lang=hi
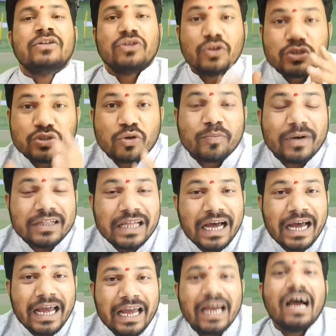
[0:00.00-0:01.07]
दोस्तों पता
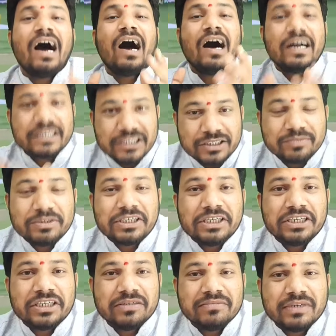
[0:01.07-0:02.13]
है आरसीबी की
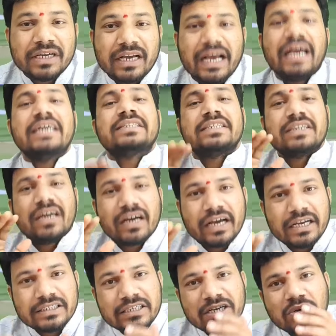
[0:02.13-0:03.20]
टीम ने कैसे ना
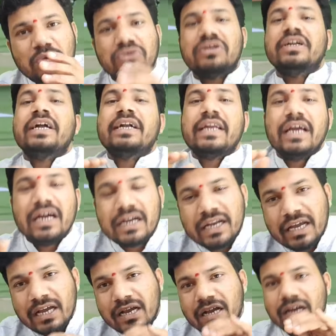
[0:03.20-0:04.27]
कैसे घुटने टेक
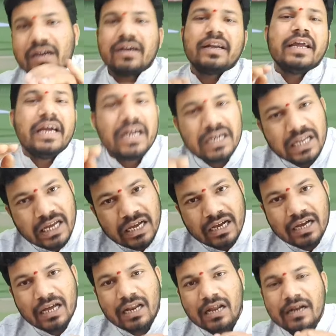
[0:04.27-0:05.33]
टेक कर टेक टेक
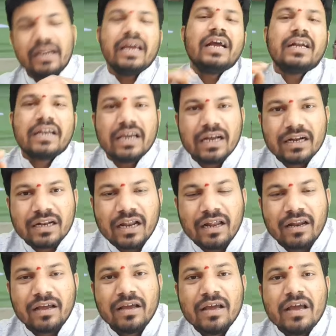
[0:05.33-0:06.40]
कर टेक टेक
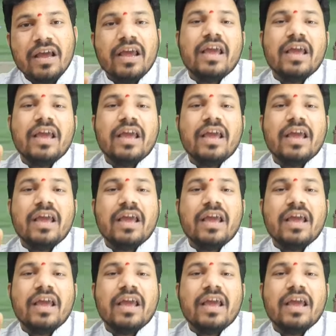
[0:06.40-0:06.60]
कर